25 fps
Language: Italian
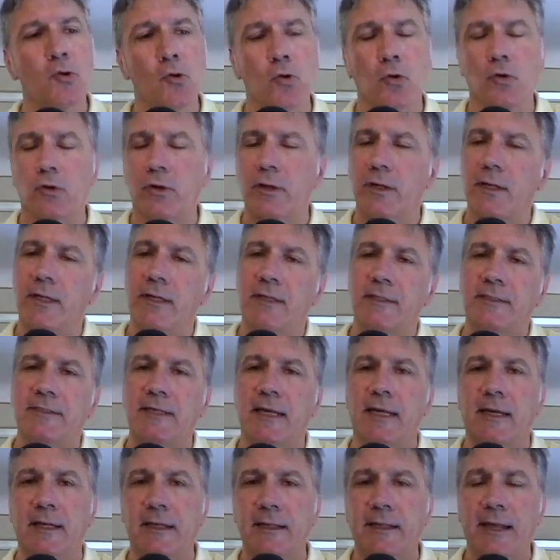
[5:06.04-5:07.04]
giorni in
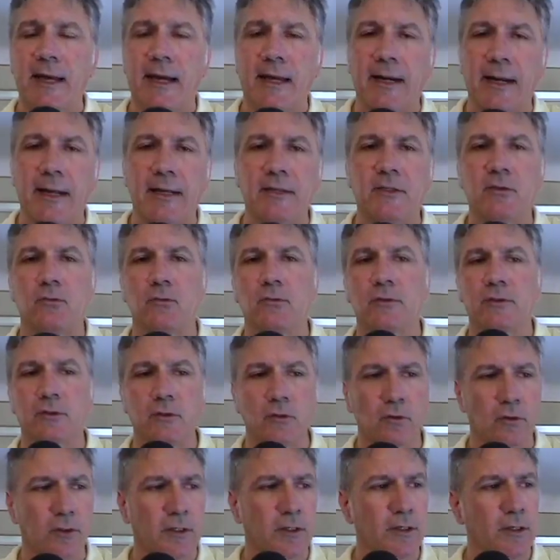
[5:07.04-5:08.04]
Sangritana
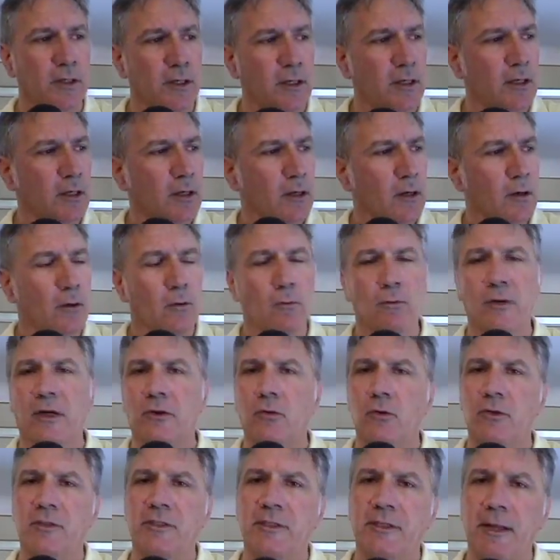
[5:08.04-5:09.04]
assunzioni di una
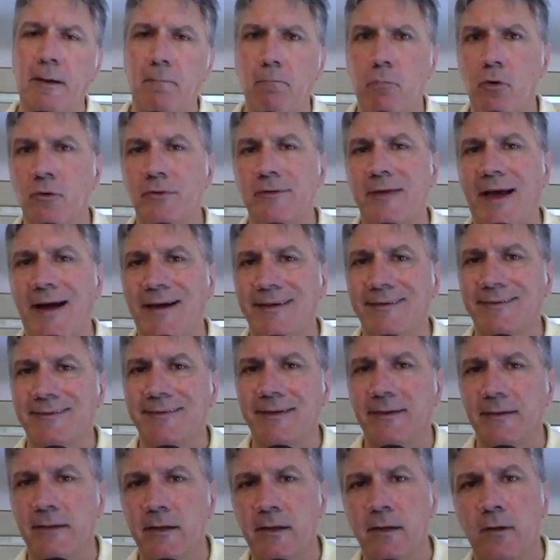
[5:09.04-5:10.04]
dozzina
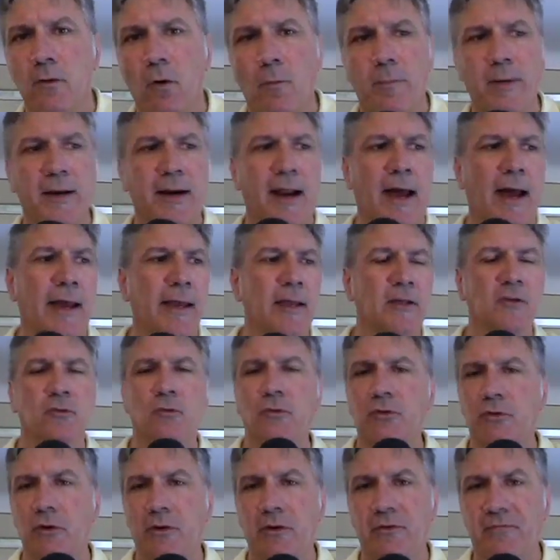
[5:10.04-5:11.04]
abbondante di operai,
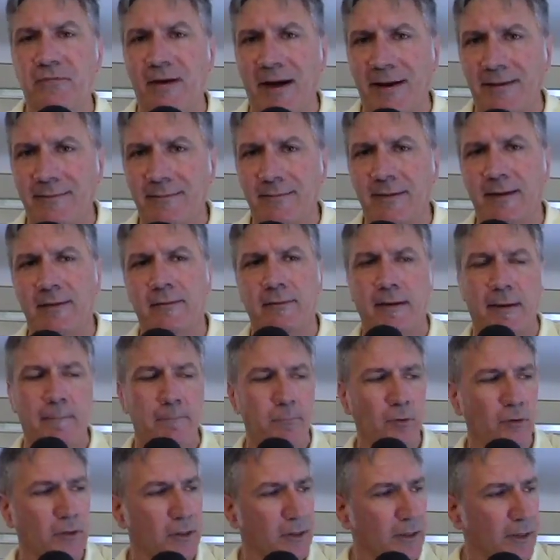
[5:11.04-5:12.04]
assunzioni fatte a
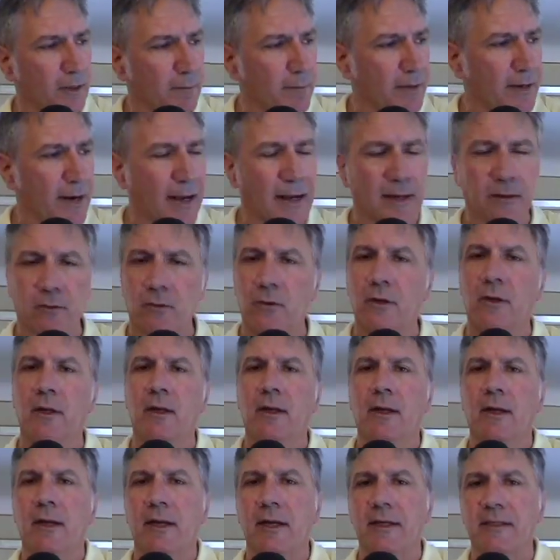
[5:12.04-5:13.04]
tempo determinato
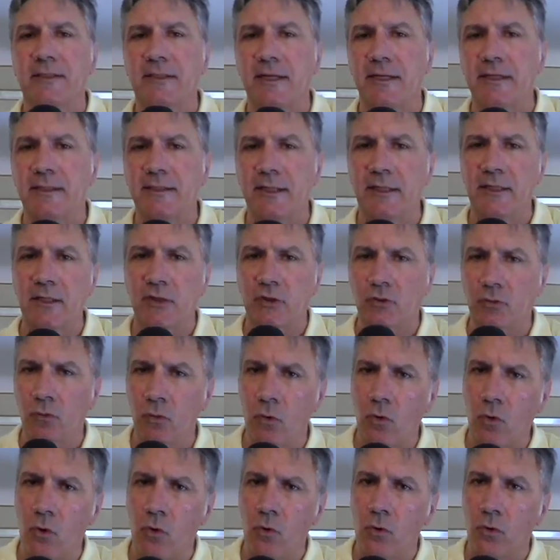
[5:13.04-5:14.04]
e senza
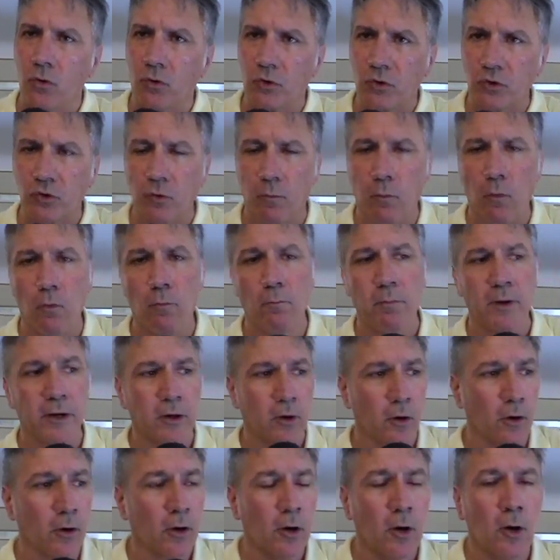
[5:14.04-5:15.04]
nessun concorso
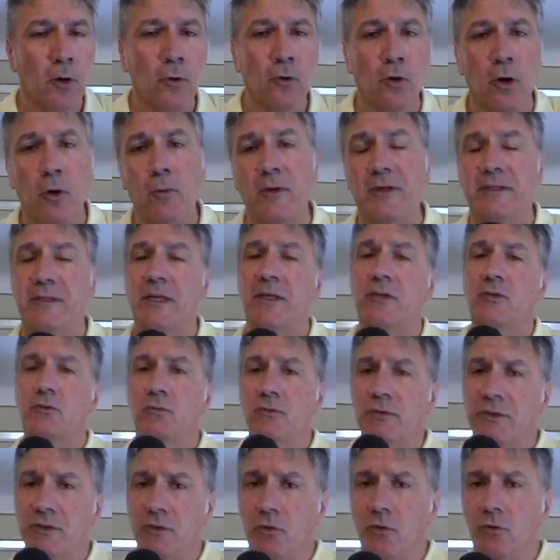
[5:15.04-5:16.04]
pubblico. Noi queste
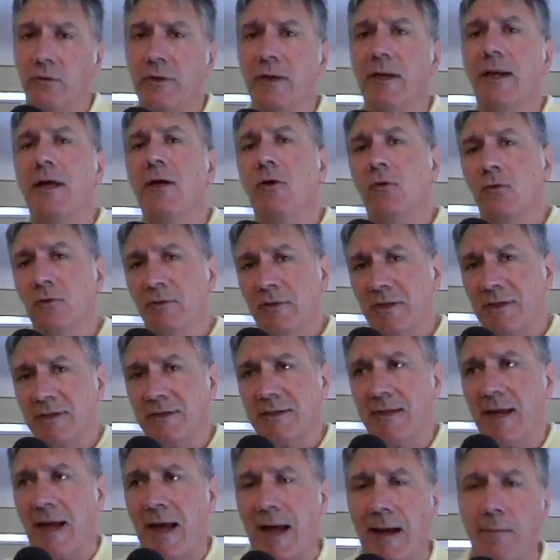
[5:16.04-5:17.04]
assunzioni le
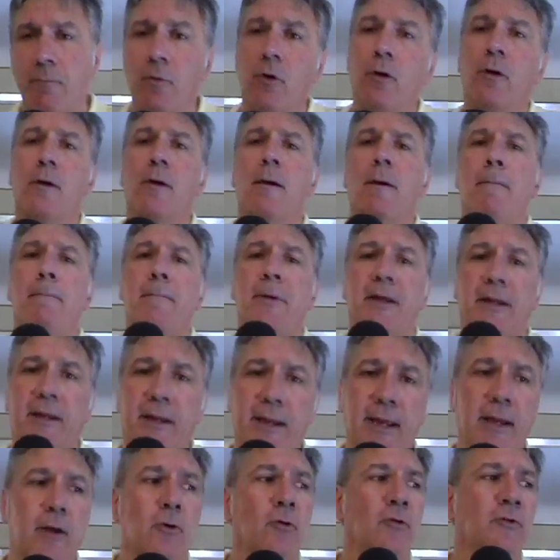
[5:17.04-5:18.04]
contestiamo
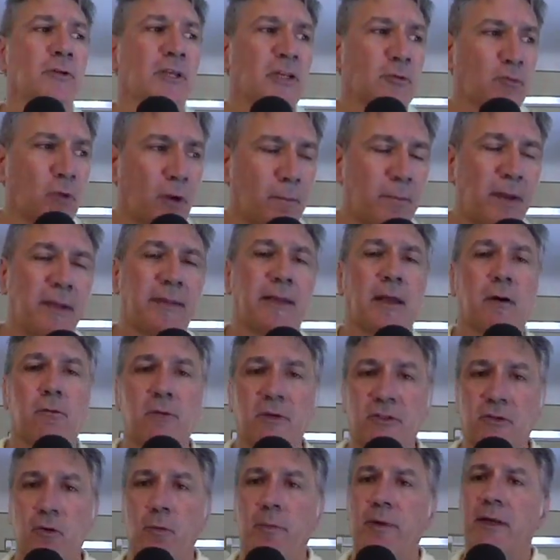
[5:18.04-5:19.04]
perché contestualmente a
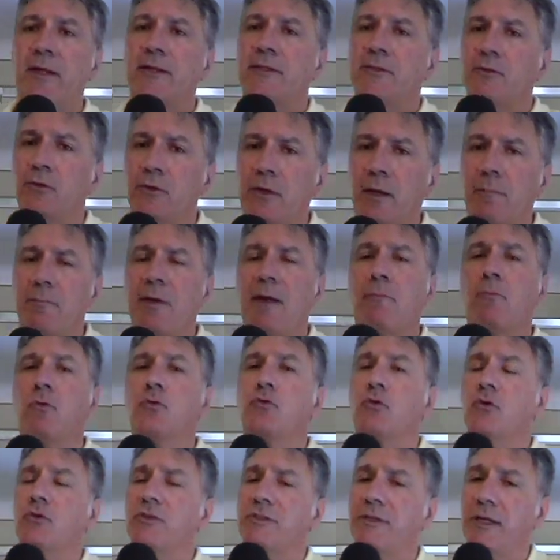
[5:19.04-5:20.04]
questa operazione abbiamo
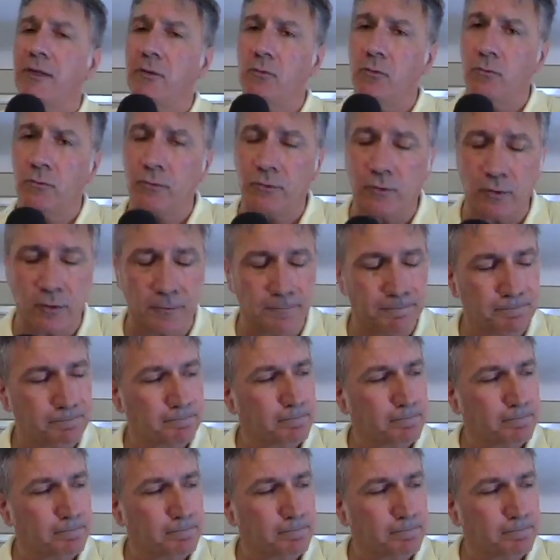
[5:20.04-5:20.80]
sostenuto